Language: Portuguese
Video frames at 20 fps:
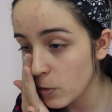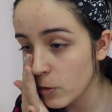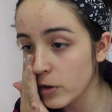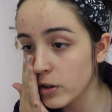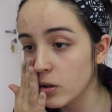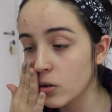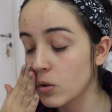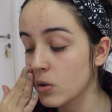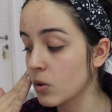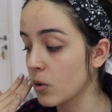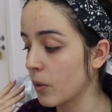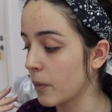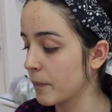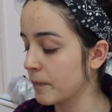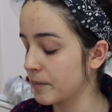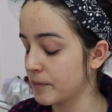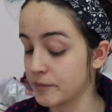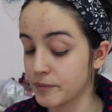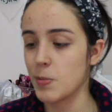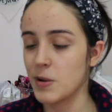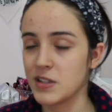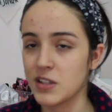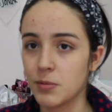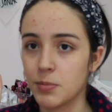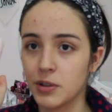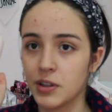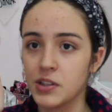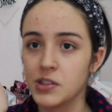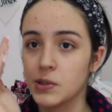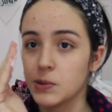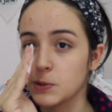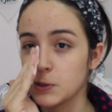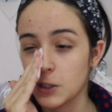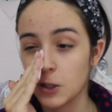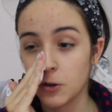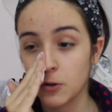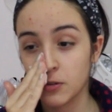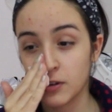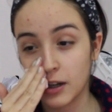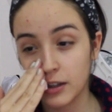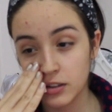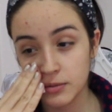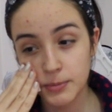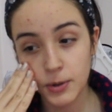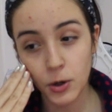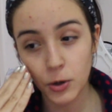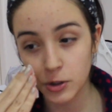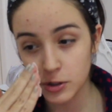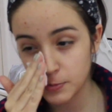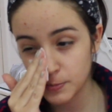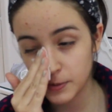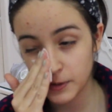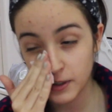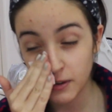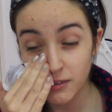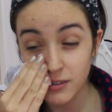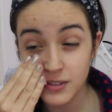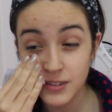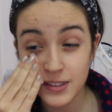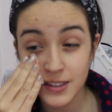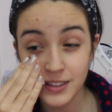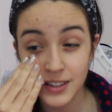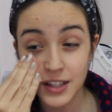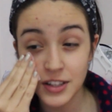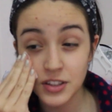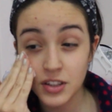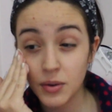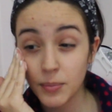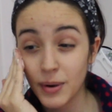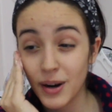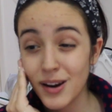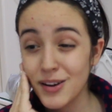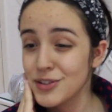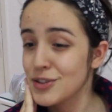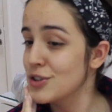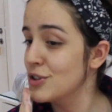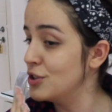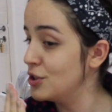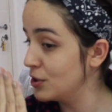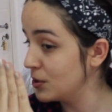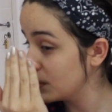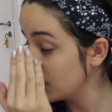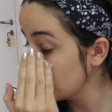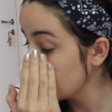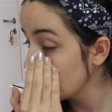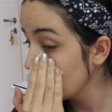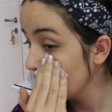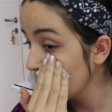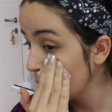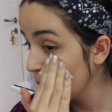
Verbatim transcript: muito! Tô passando um pouquinho de algodão com água no meu rosto porque o detergente deu uma ardidinha.